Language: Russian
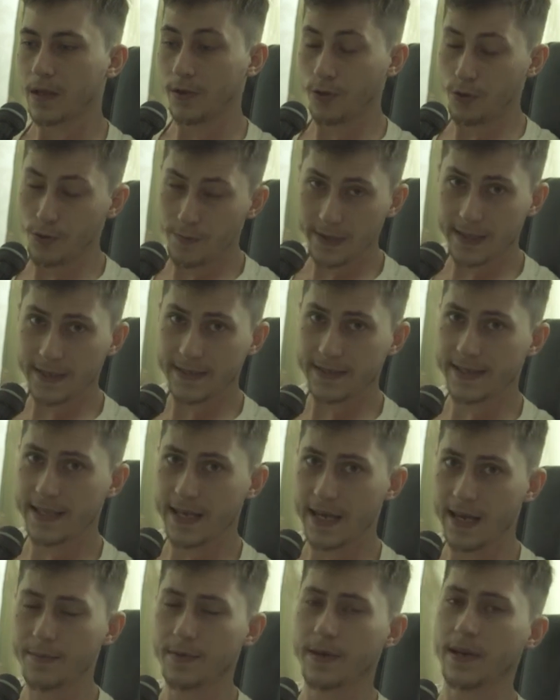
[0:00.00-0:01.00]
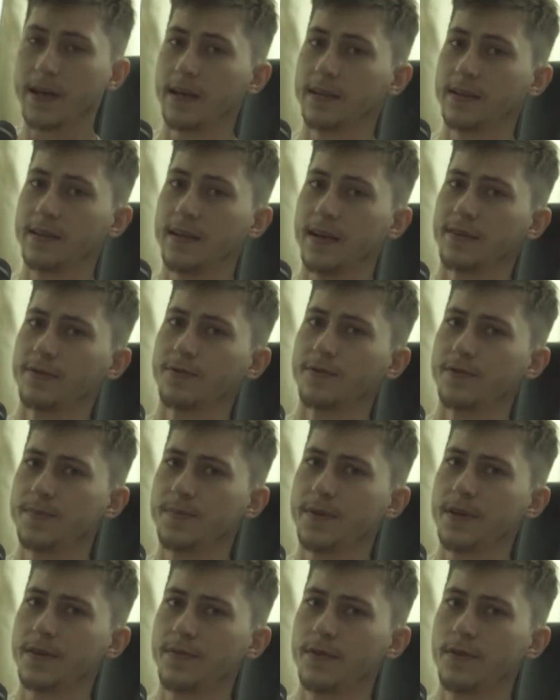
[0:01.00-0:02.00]
Но мы-то знаем, как так. То есть
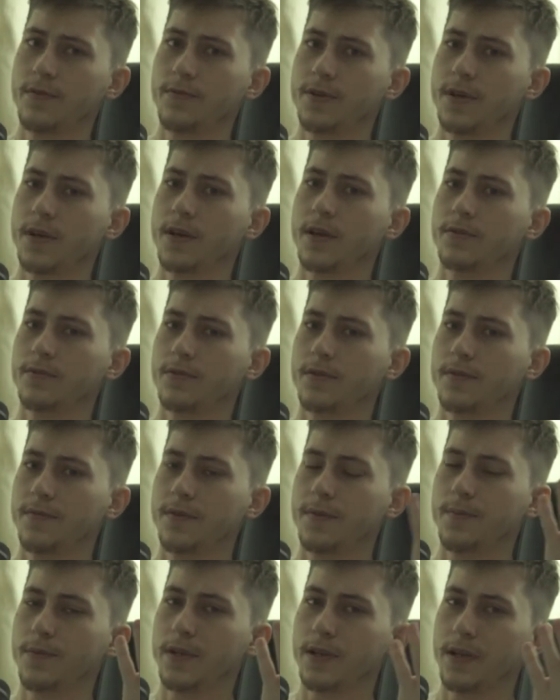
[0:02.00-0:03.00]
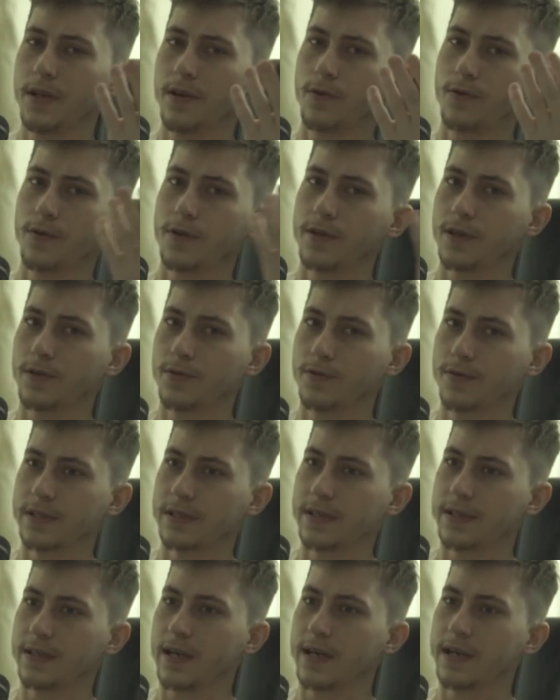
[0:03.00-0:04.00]
первые люди, которые выполнили хоть одно
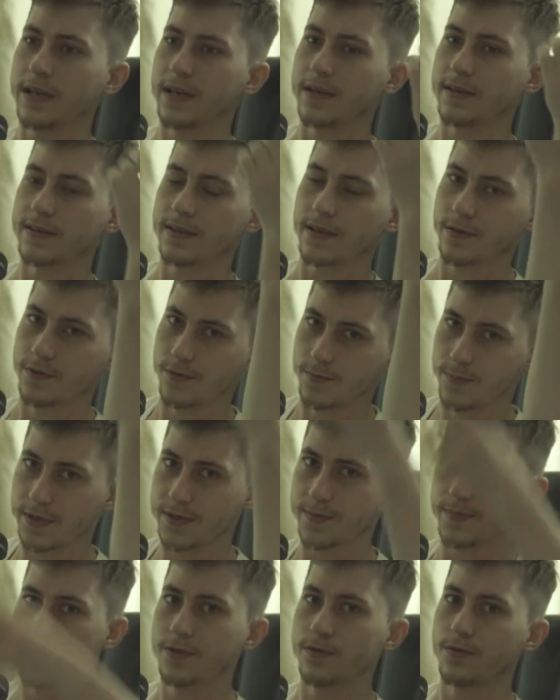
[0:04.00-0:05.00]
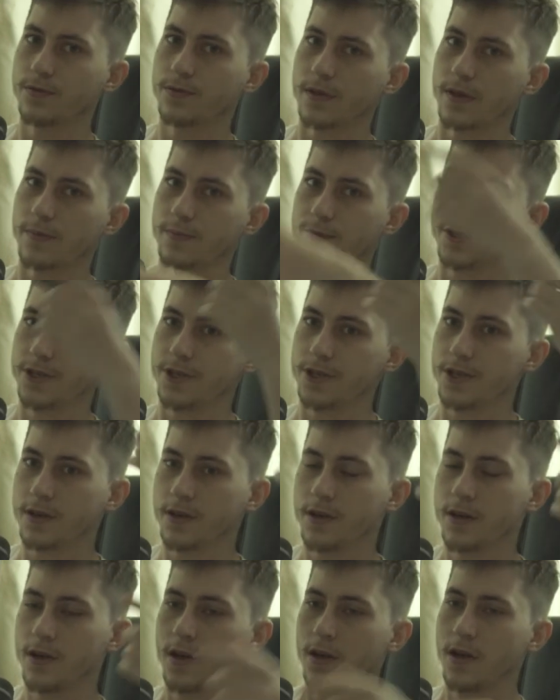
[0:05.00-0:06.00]
задание, их сразу по списку там
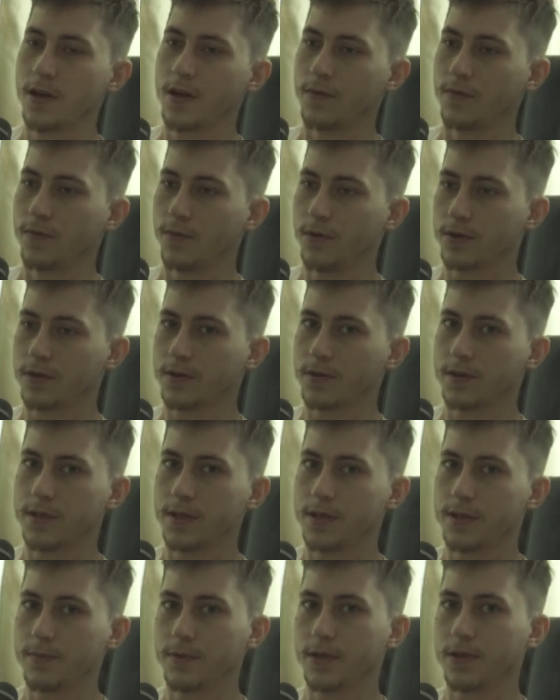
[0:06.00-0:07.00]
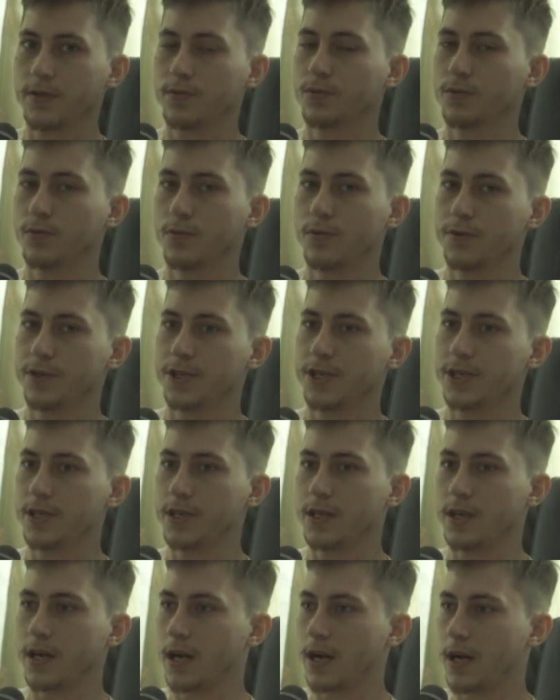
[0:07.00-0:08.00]
чик, вот, им дадут
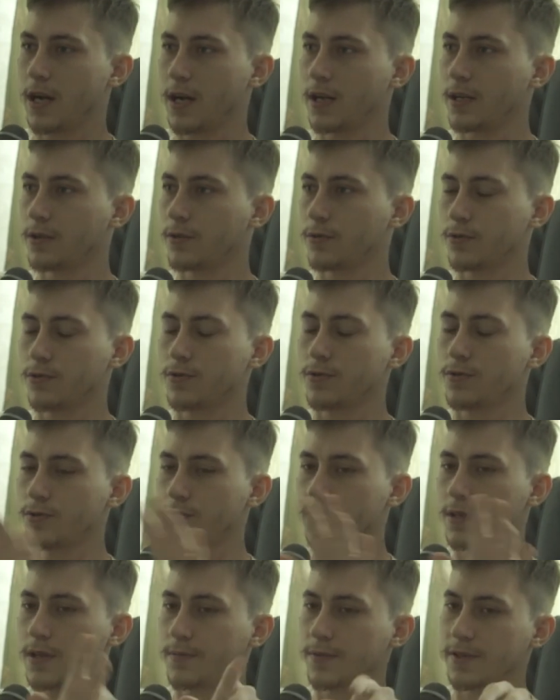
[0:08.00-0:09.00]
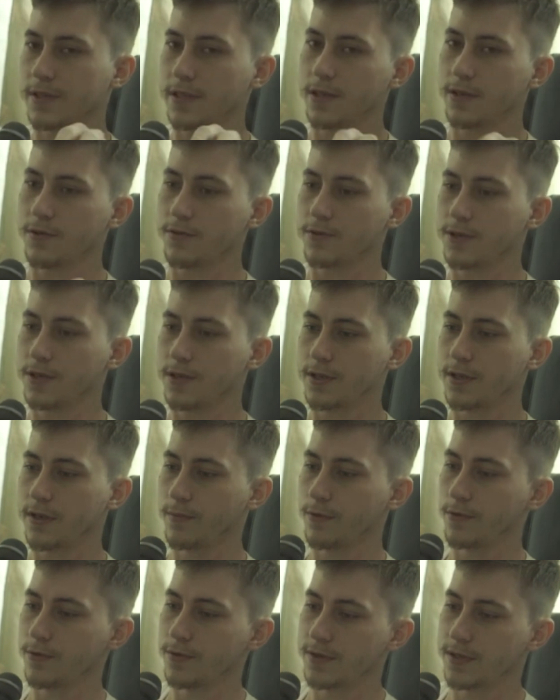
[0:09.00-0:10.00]
ключи, а то, что уже там следующие,
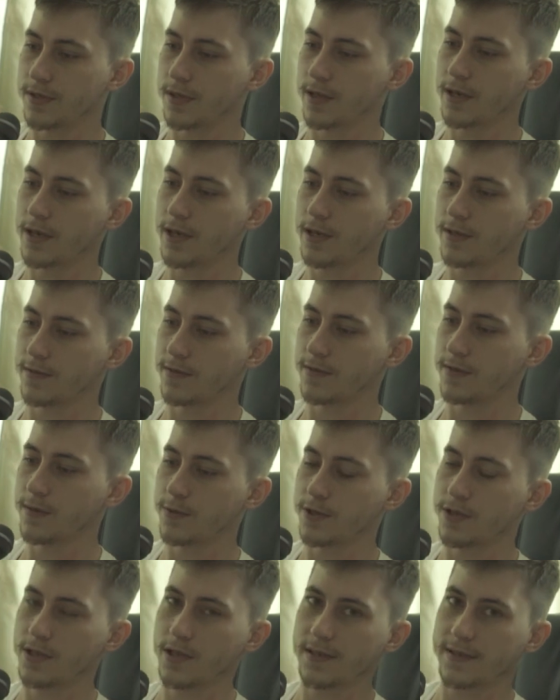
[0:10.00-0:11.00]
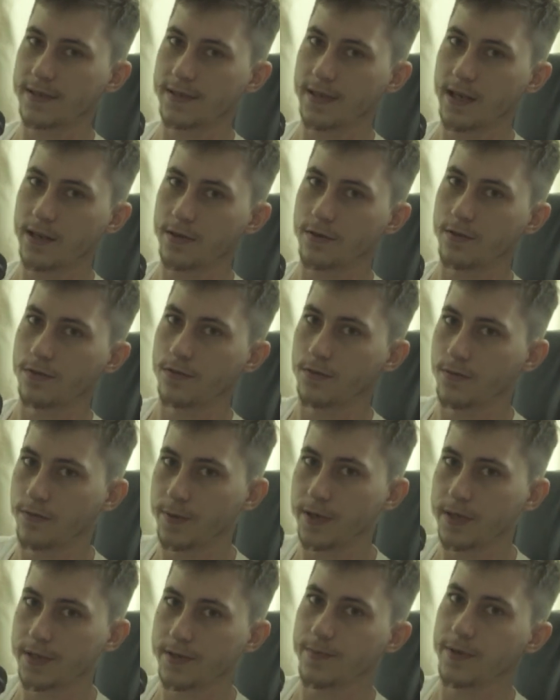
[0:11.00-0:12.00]
там люди стараются, всем же насрать. То есть, ну, в
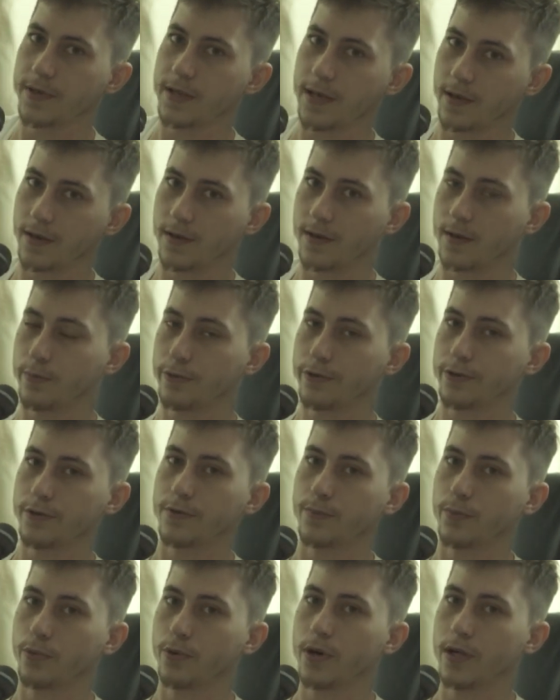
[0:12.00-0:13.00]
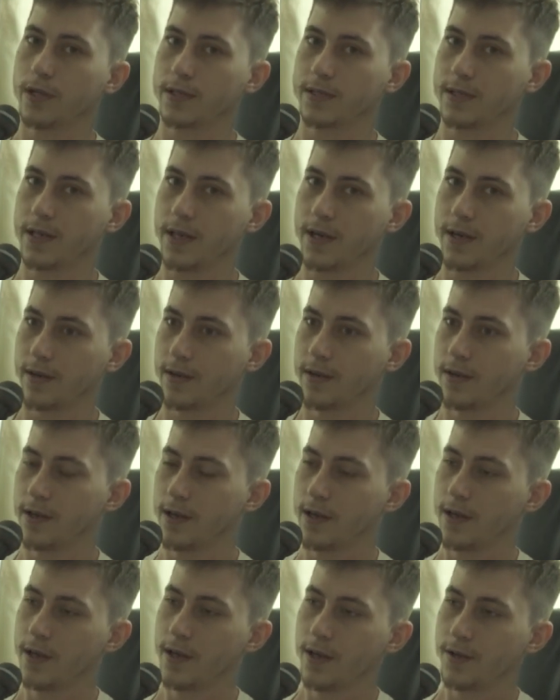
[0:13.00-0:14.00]
принципе, так работает бухгалтерия.
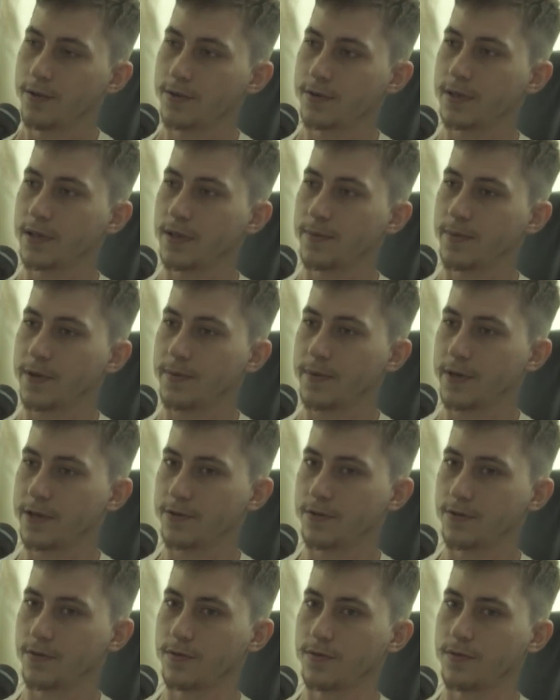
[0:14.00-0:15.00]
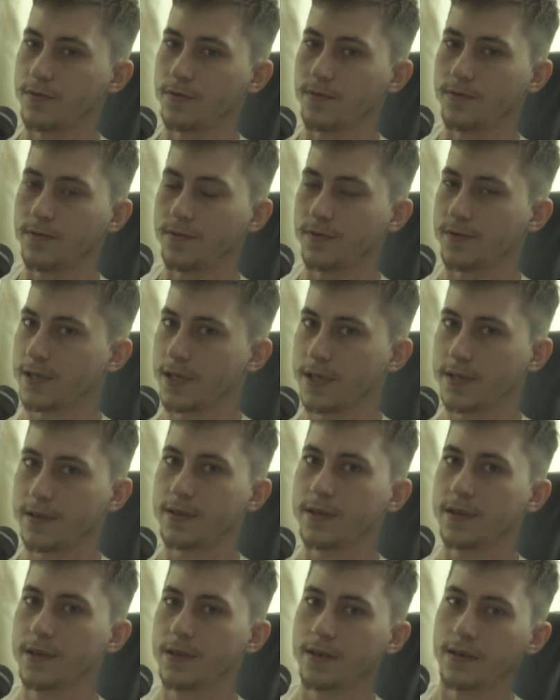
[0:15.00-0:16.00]
То есть надо понимать, что вот все
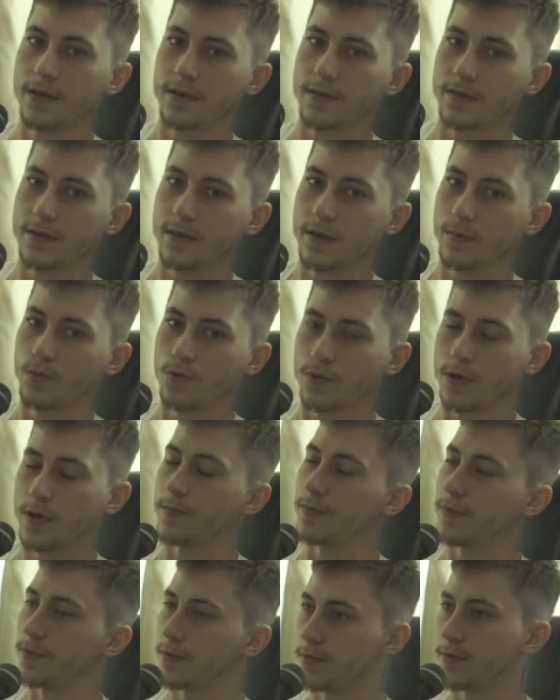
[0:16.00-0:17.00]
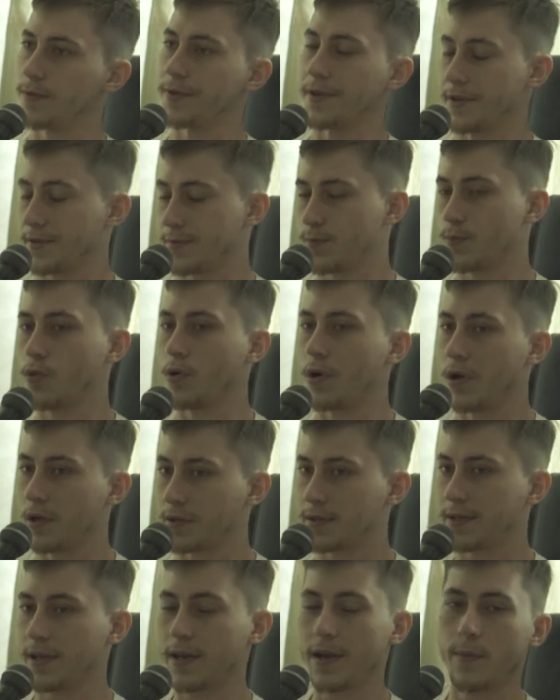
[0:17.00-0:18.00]
эти игры, там, ну, там есть
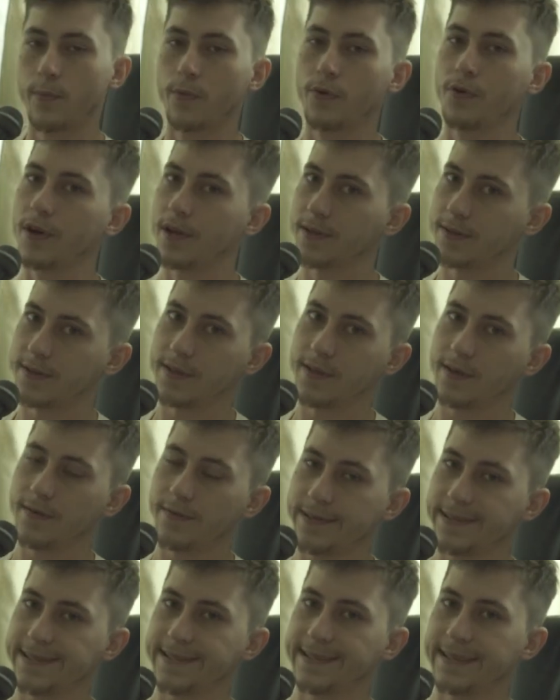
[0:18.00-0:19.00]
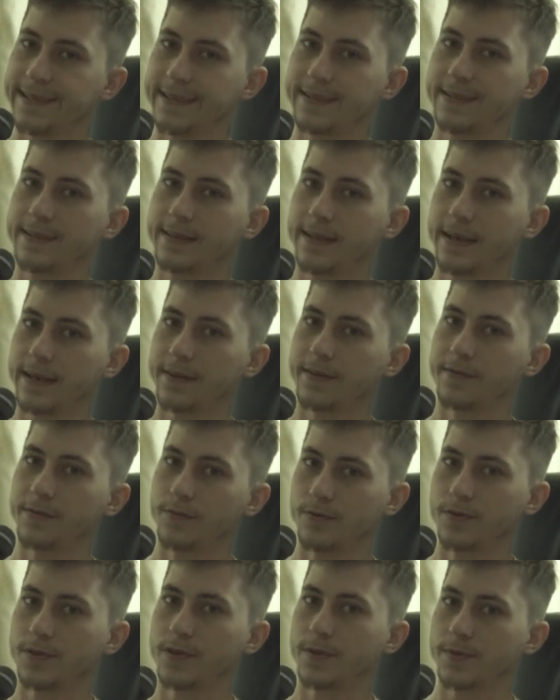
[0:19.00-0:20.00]
бухгалтерия, а бухгалтерия везде одинаковая.
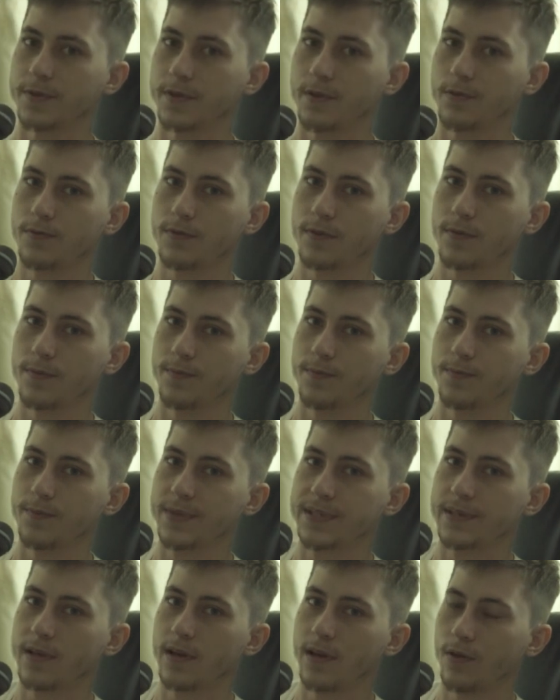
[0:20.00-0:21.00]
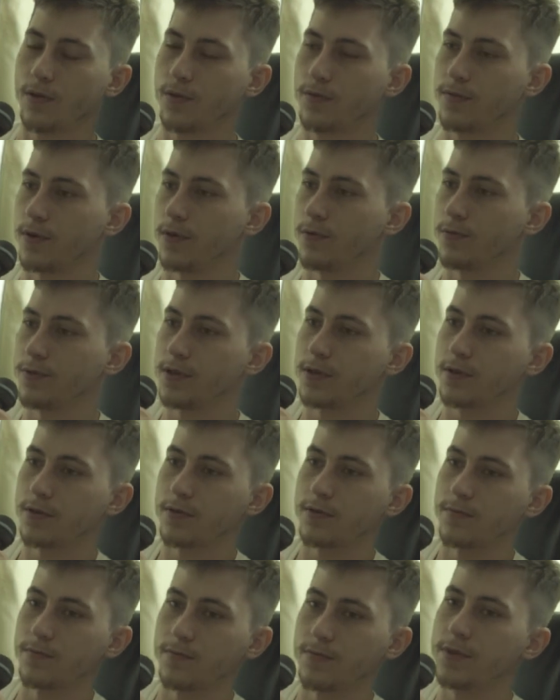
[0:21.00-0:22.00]
То есть абсолютно безголовые люди,
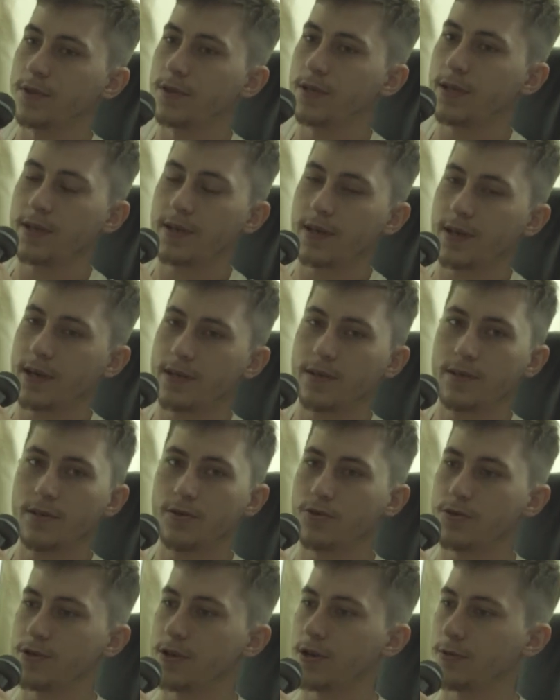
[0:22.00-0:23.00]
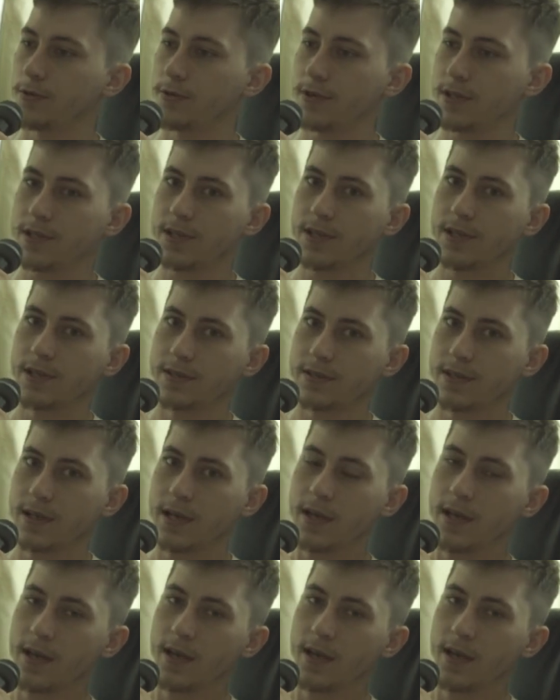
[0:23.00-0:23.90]
которым ни хера ничего не охота делать.